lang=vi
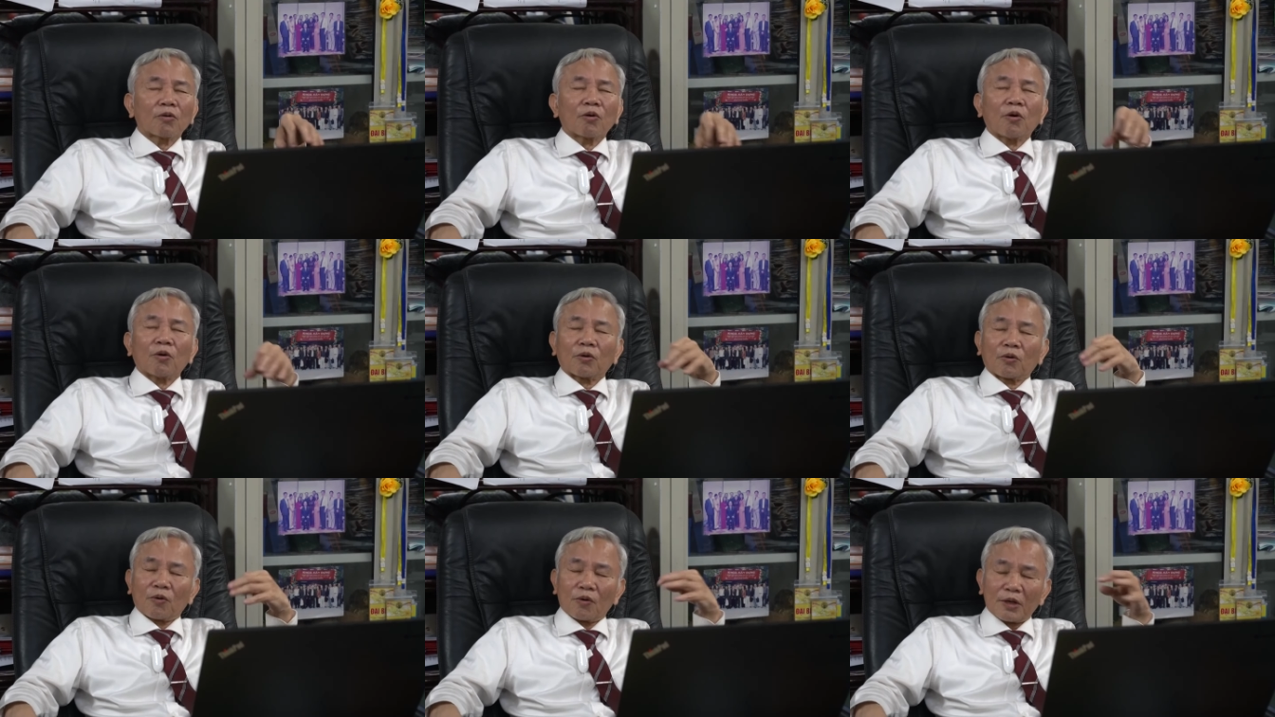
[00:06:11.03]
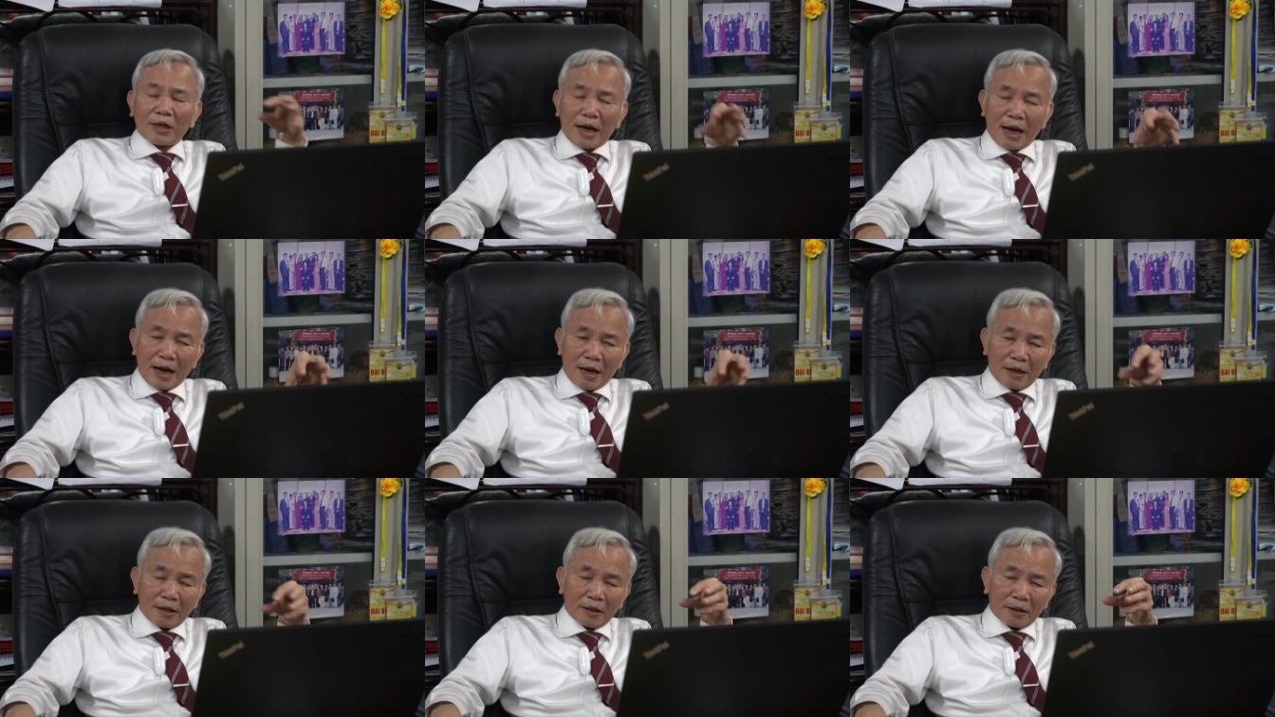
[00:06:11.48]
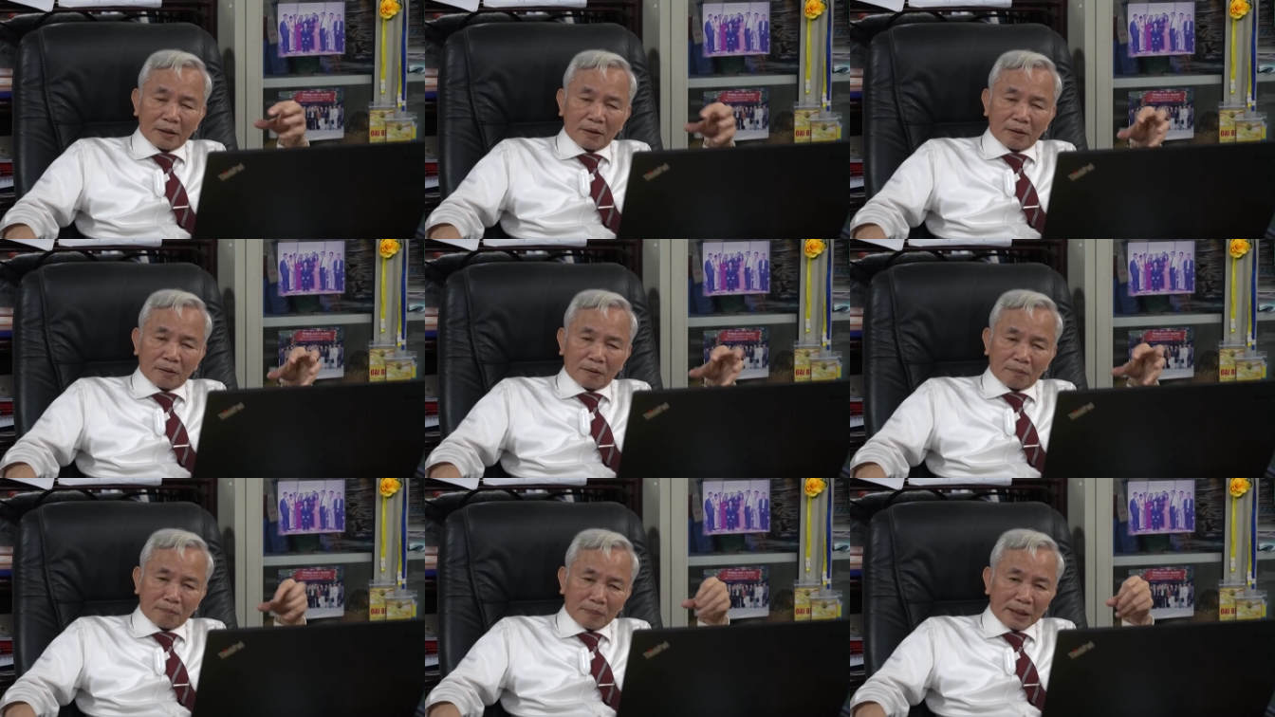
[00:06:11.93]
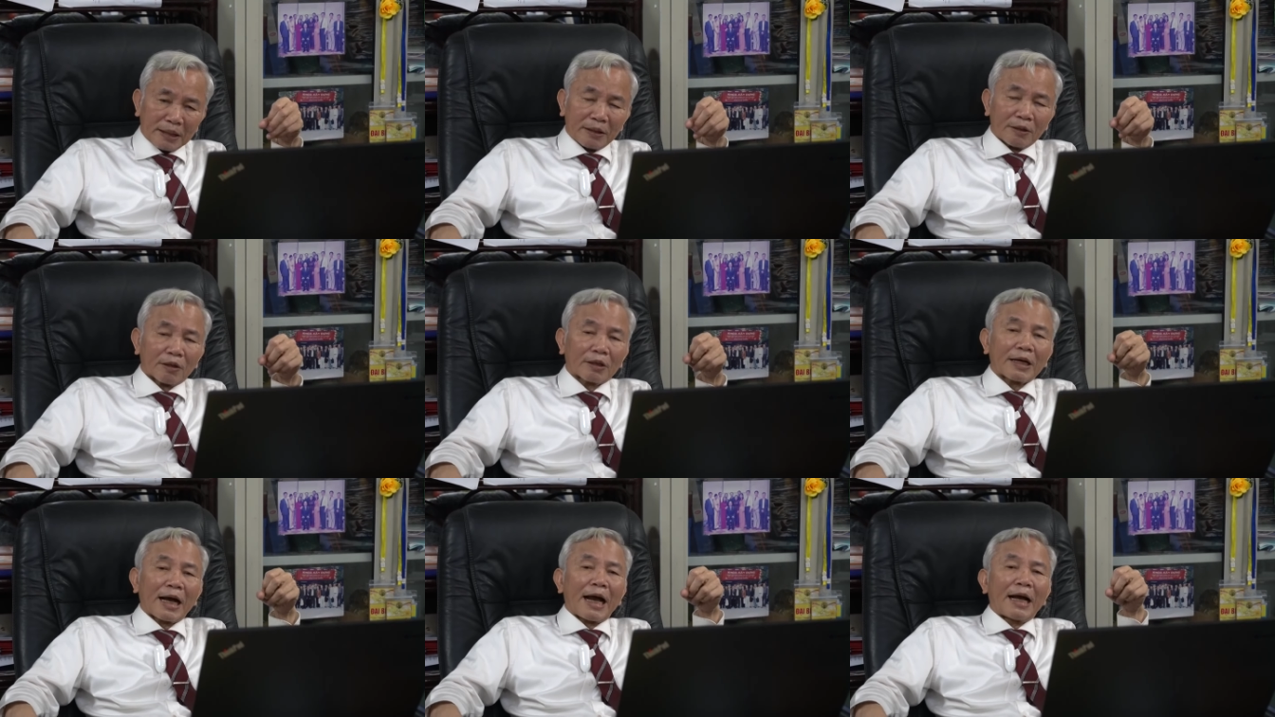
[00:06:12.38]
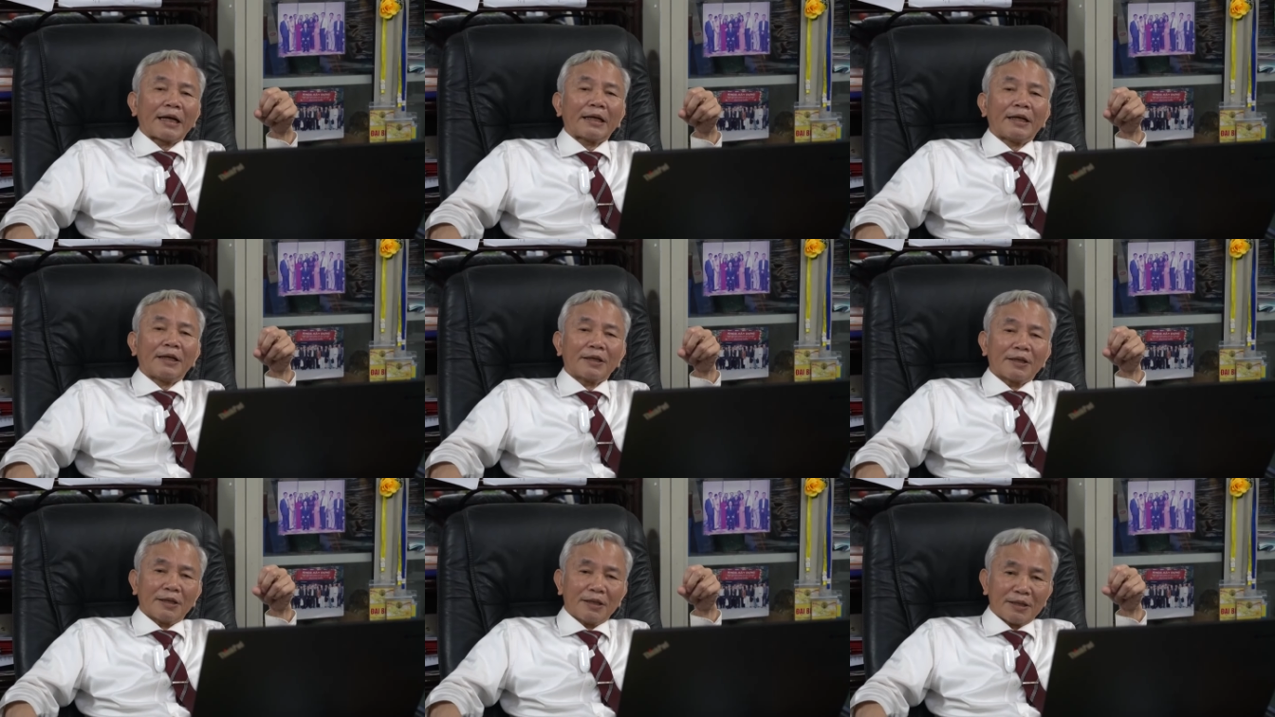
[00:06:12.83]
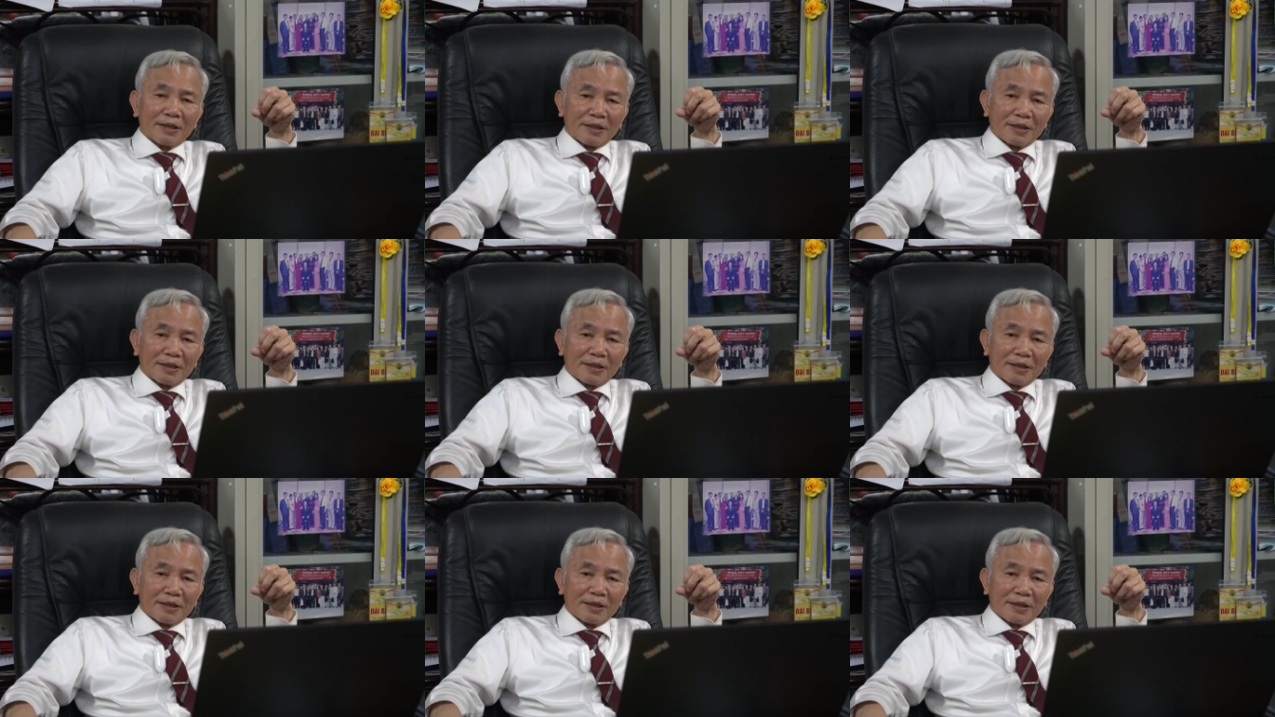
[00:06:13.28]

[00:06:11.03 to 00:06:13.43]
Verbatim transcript: còn có cả mìn nó cài đấy cơ